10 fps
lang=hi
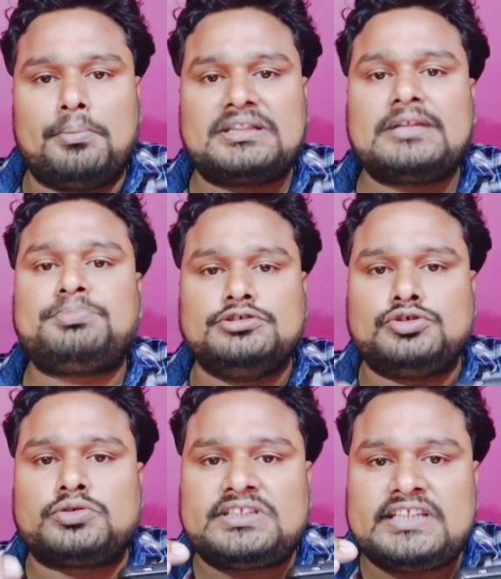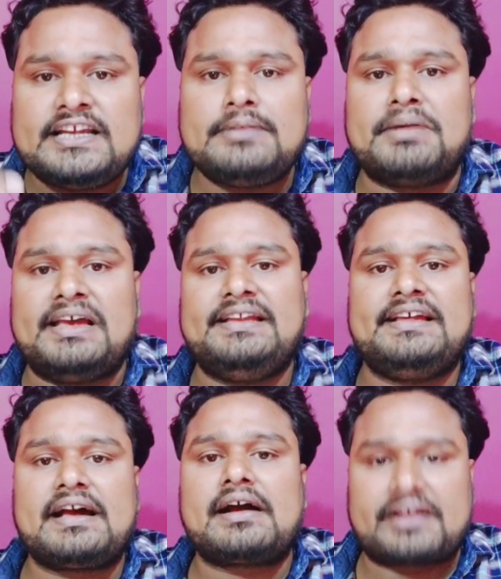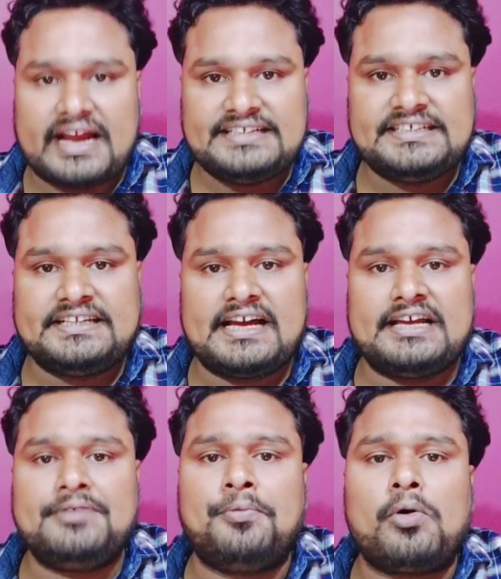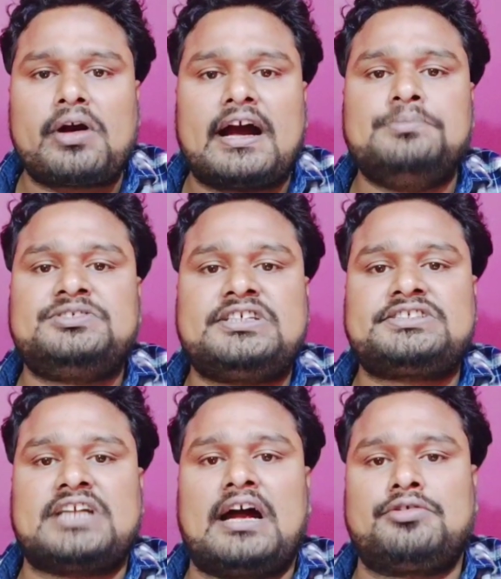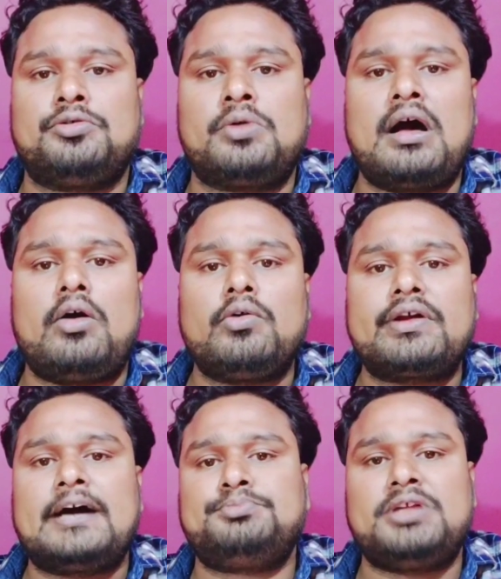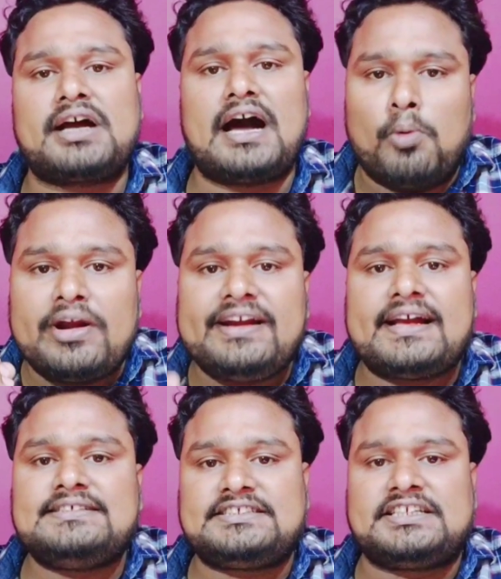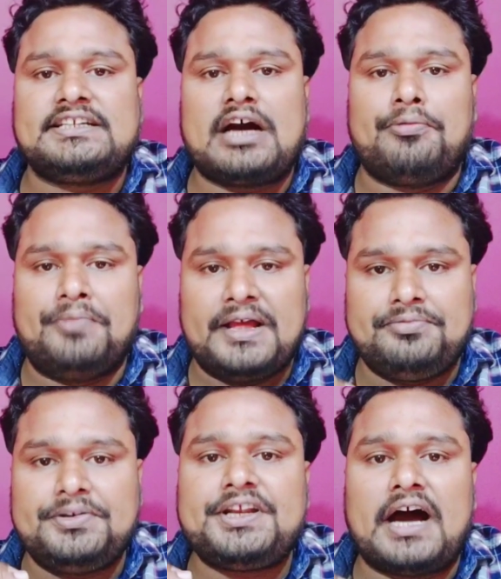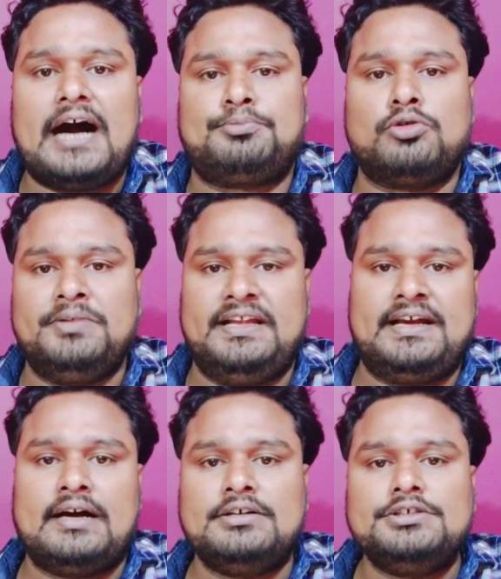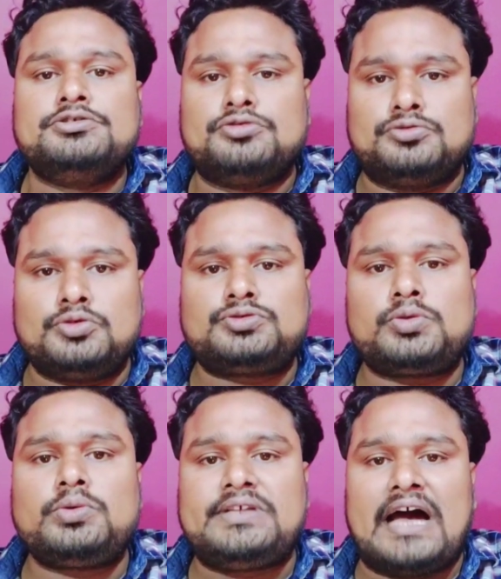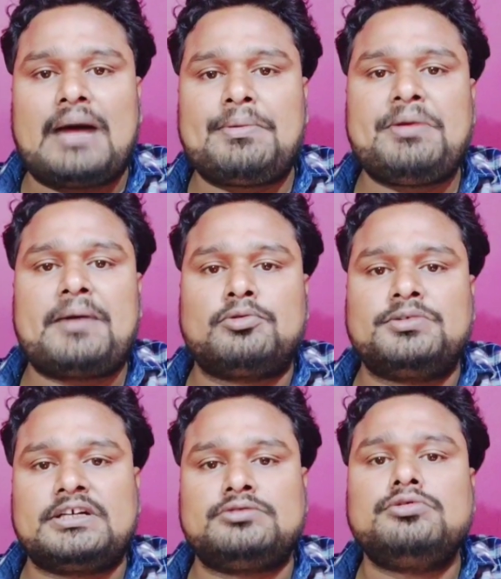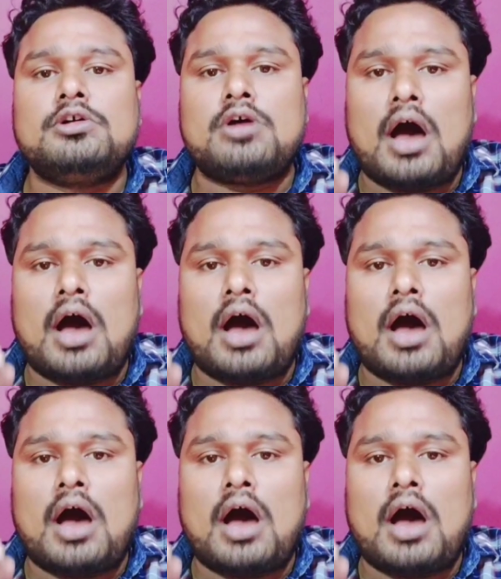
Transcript: मतलब जो तीन महीने का क्राइटेरिया है वो कब से स्टार्ट होगा और कब तक मोनिटाइजेशन का बेनिफिट आपको मिलेगा तो दोस्तों यहां पे मैं आपको बता दूं